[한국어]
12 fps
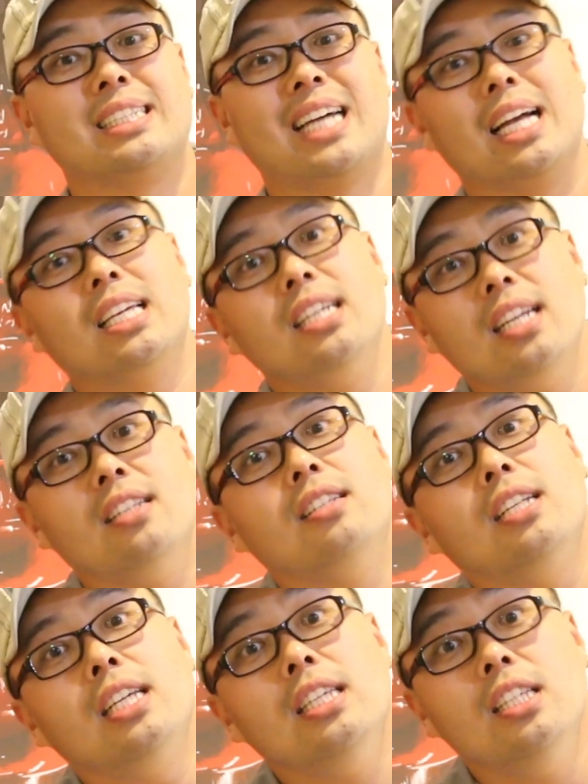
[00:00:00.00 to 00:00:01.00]

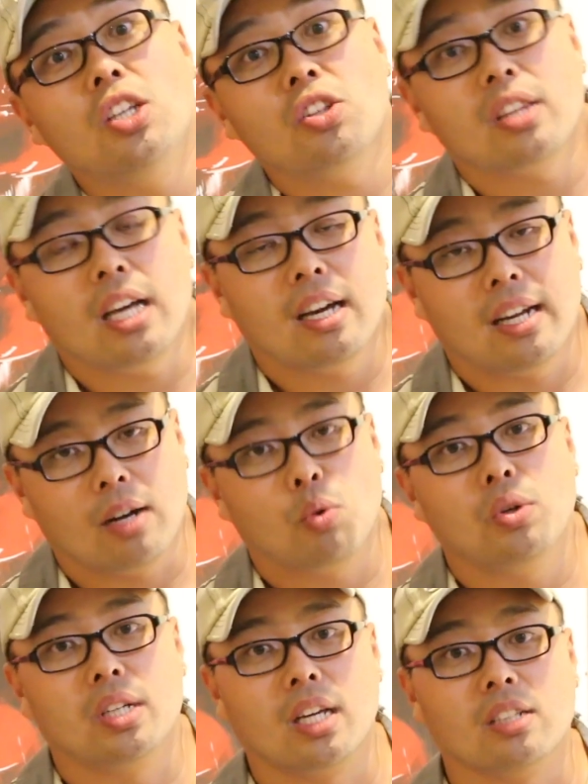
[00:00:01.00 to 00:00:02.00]
자기네들이
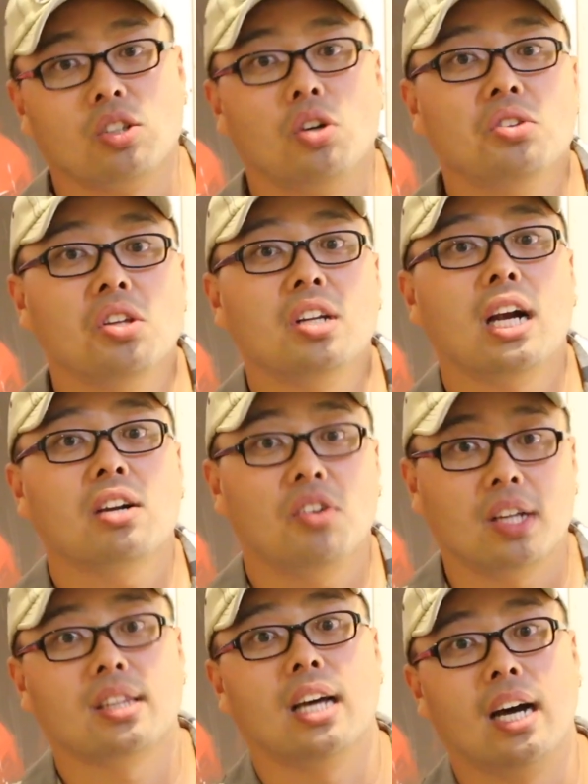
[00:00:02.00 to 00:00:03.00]
이겼다라고 이렇게 선언을 할 것
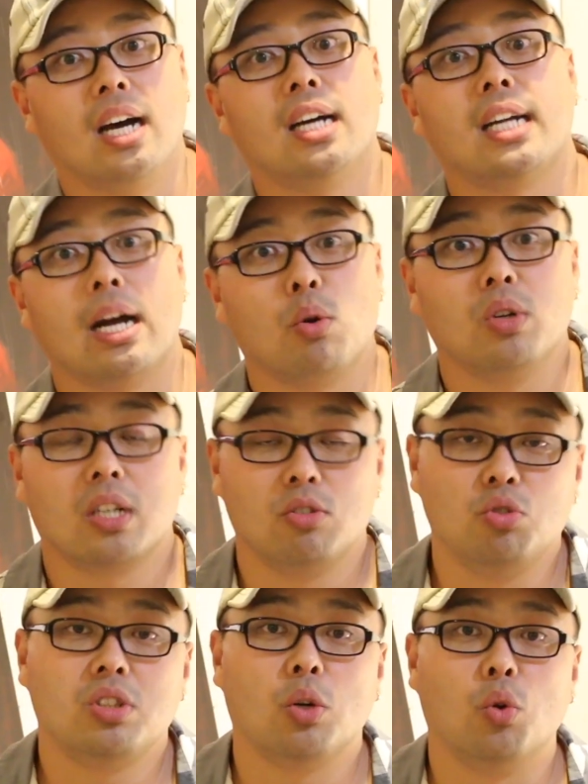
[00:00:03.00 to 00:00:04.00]
같다라고 이렇게
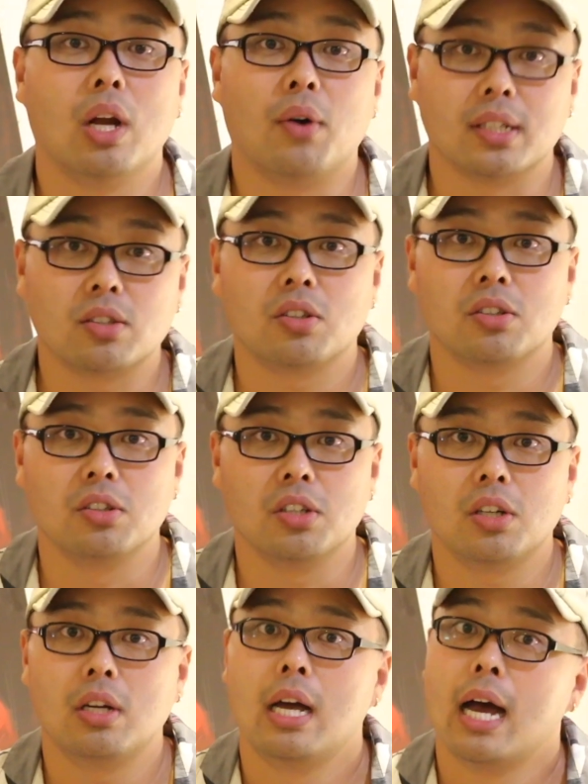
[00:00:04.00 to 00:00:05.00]
뉴스에
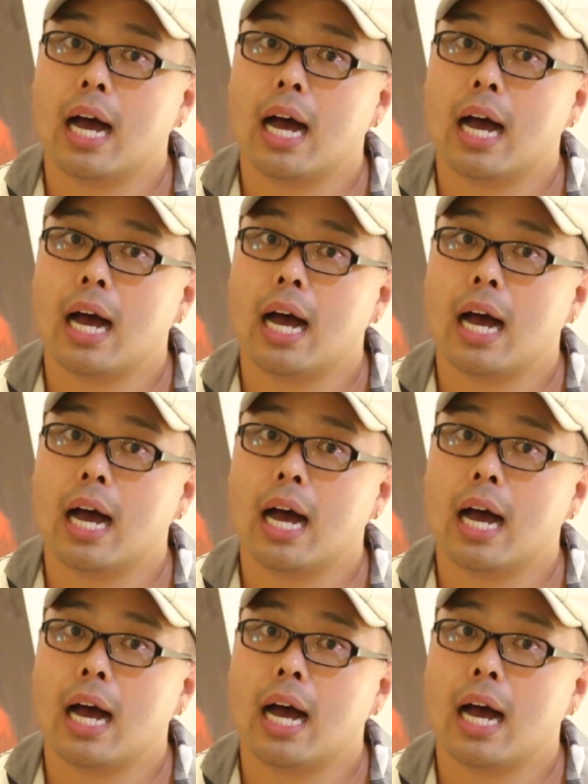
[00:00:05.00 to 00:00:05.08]
올라왔었거든요.